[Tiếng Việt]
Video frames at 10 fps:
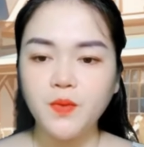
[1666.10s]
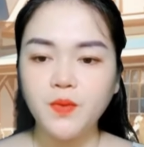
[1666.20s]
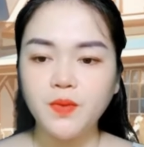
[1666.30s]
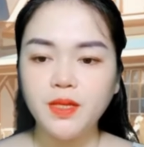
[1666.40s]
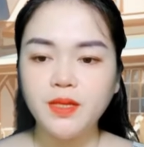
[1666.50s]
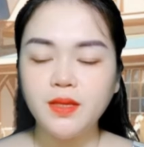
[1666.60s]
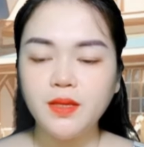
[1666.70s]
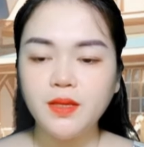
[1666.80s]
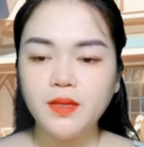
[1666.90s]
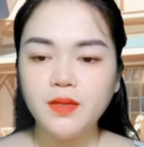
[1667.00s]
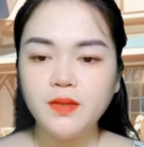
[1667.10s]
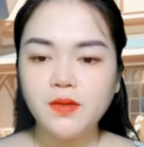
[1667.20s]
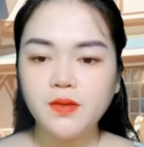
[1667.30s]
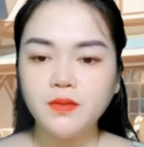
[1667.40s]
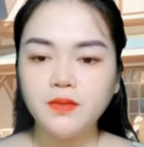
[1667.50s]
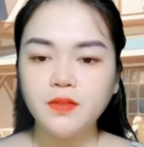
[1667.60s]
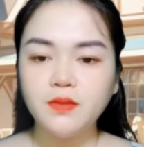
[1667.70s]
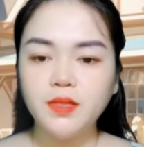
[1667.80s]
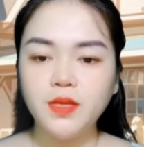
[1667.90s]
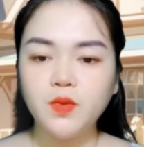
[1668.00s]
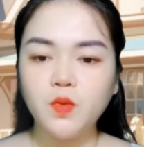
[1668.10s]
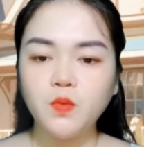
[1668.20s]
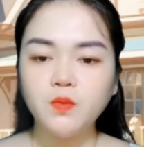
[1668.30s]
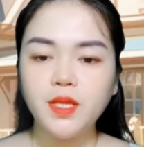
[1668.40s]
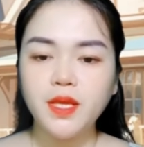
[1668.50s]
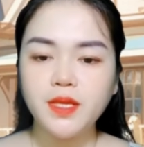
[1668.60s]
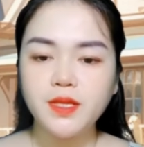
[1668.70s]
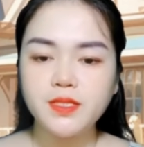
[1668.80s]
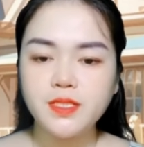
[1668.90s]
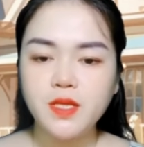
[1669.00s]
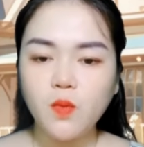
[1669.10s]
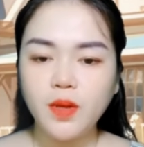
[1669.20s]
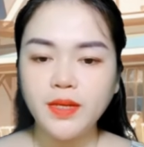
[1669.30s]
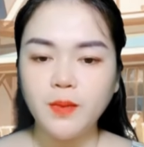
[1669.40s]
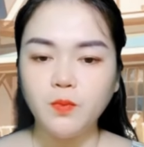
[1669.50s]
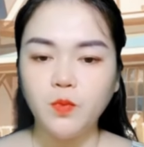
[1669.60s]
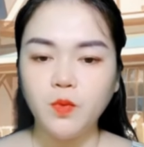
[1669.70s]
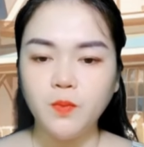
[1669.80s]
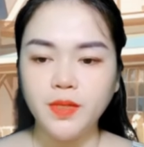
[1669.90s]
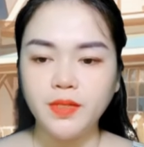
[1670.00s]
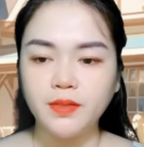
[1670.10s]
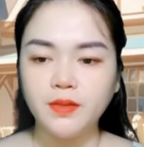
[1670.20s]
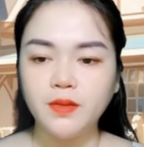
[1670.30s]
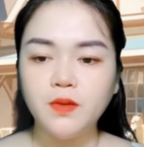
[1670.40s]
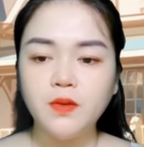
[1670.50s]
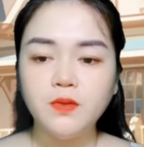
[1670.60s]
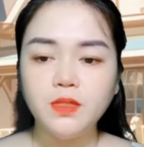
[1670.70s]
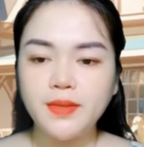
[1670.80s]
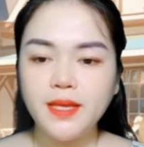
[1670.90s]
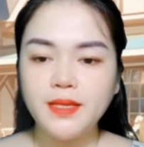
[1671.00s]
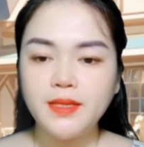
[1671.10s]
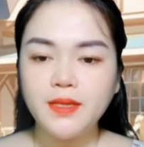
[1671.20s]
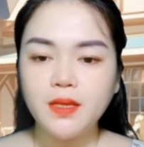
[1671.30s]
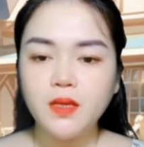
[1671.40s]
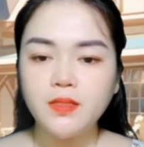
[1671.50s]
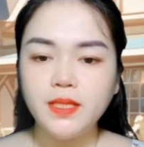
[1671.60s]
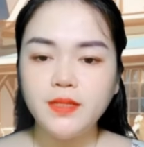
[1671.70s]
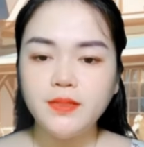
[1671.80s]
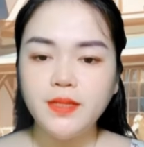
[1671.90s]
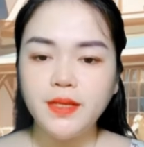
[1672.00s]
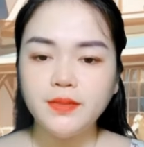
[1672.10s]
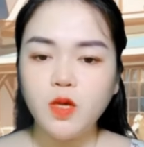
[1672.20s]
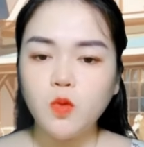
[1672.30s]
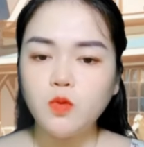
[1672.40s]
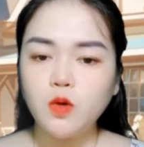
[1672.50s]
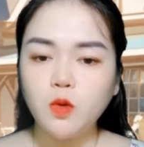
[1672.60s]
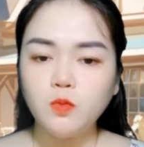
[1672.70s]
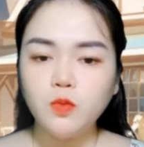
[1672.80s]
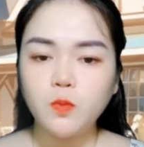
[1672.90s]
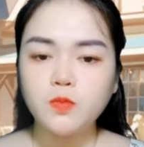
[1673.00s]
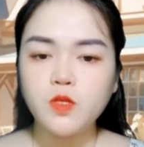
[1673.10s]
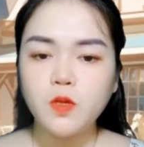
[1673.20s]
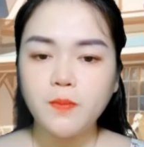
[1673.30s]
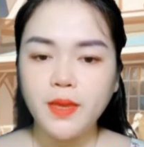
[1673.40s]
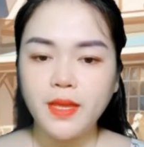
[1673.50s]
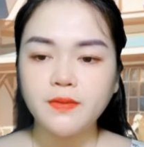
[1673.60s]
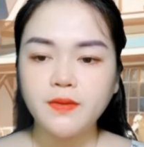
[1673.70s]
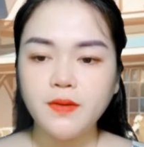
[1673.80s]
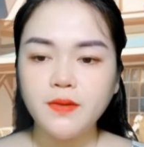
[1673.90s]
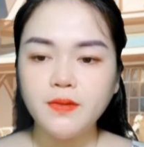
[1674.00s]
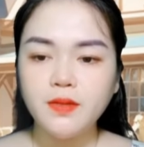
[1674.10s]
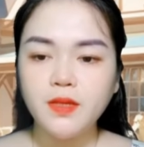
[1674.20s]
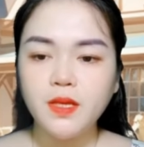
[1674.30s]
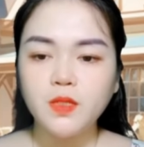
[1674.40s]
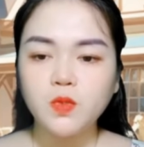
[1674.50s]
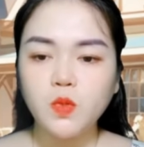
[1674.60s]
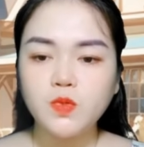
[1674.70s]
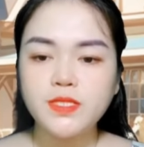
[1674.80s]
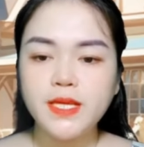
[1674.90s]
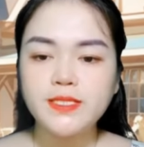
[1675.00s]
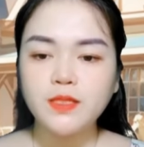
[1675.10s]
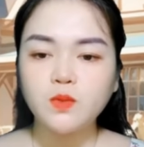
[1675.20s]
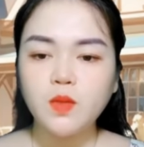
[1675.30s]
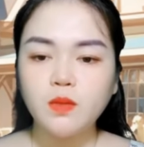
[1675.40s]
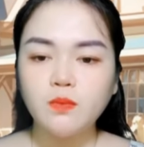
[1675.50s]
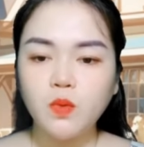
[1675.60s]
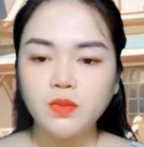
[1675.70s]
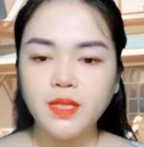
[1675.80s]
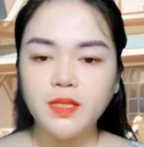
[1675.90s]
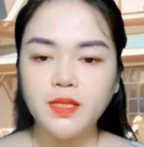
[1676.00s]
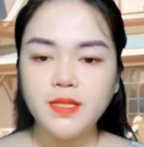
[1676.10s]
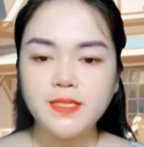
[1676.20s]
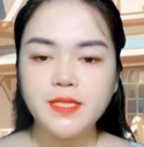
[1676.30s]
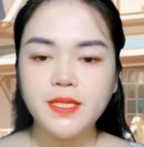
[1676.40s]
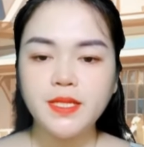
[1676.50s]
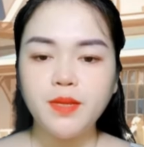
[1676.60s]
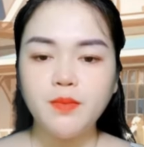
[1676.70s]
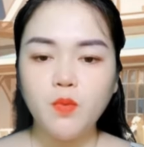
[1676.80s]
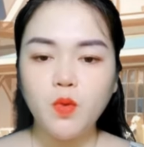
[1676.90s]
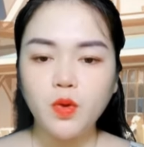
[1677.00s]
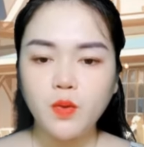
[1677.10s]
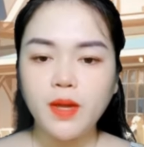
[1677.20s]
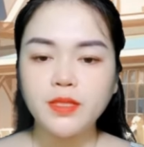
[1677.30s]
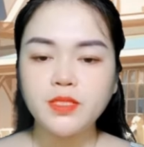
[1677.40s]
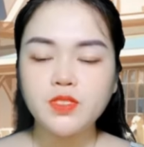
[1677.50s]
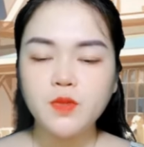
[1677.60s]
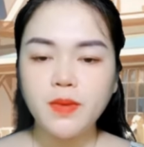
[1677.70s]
Trường cấp hai tan học sớm hơn. Mỗi ngày sau giờ tan học thì cô đều ngồi tại lớp để làm bài tập về nhà, đợi Nhạc Đình cùng về chung. Sau khi lên cấp hai thì cô và Nhạc Đình tự bắt xe buýt để về.